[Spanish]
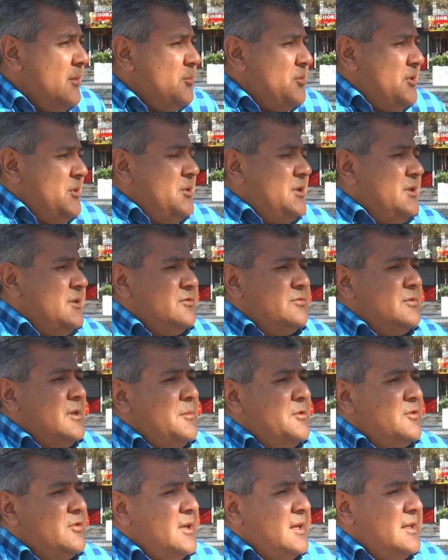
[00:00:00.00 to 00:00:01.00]
pues bueno, es una
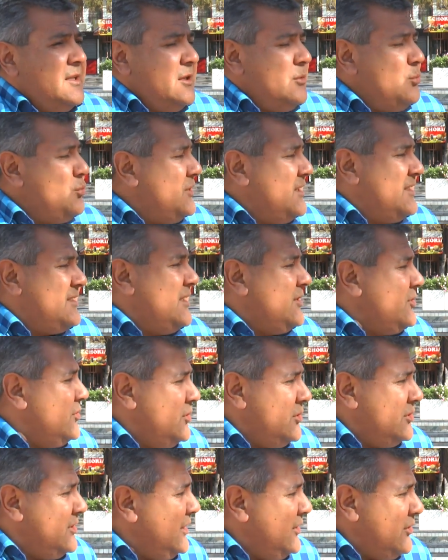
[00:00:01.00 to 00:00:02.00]
emisora que tiene un
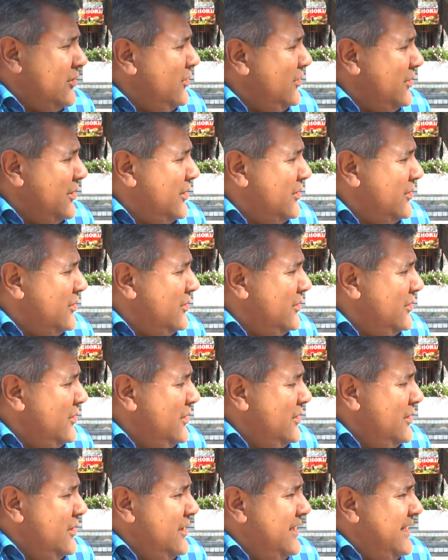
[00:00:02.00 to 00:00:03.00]
desarrollo tecnológico
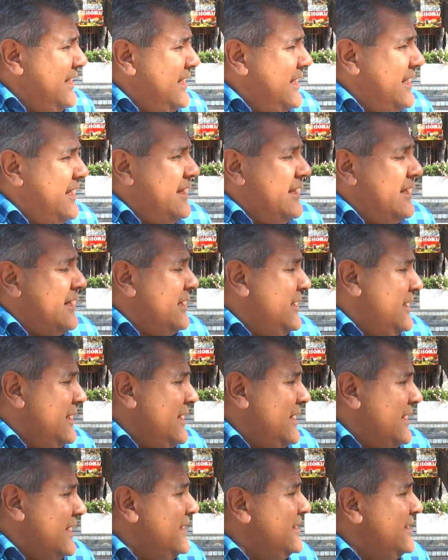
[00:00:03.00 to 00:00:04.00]
líder
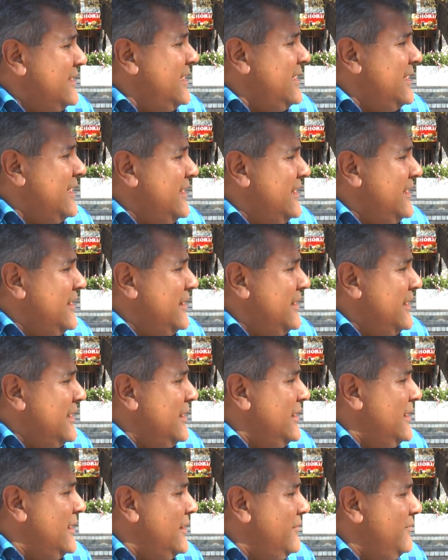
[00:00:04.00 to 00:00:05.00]
en la Argentina
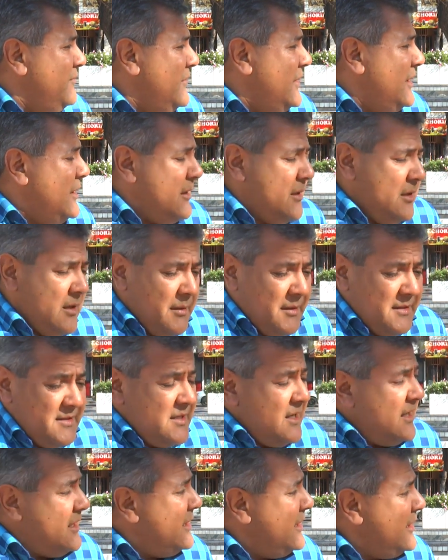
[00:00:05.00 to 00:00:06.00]
de,
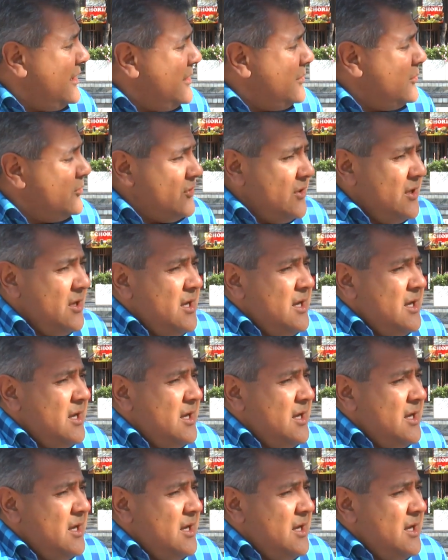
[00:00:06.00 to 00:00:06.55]
avanzada, digamos.